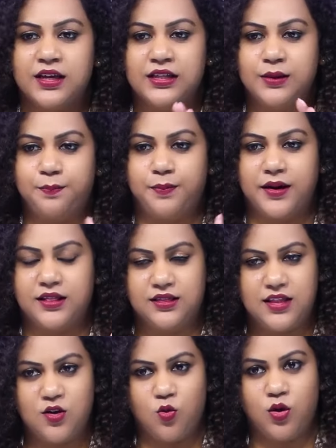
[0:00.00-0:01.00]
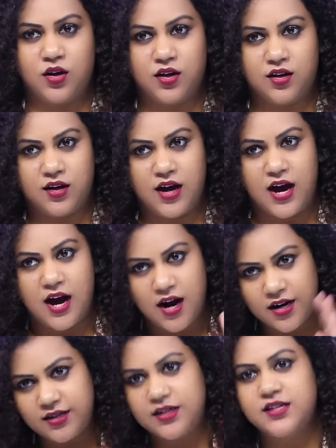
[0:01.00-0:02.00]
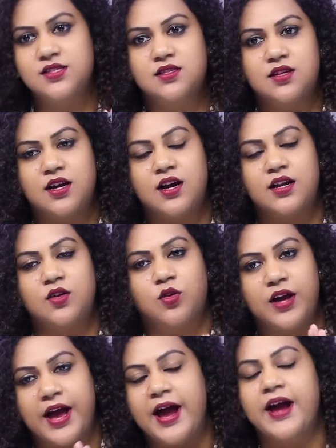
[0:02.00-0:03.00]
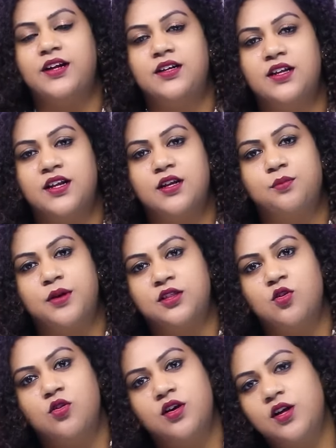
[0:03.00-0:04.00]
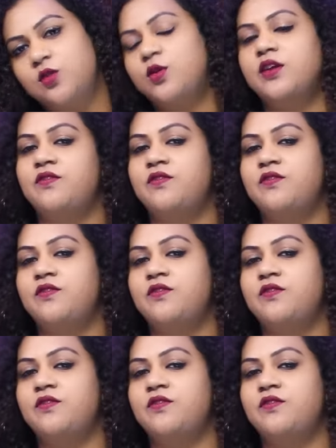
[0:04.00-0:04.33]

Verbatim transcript: ఇది ప్రతి ఒక్క ఆర్టిస్ట్ కానీ ఒక యాక్టర్ కానీ ప్రతి ఒక్కరు కూడా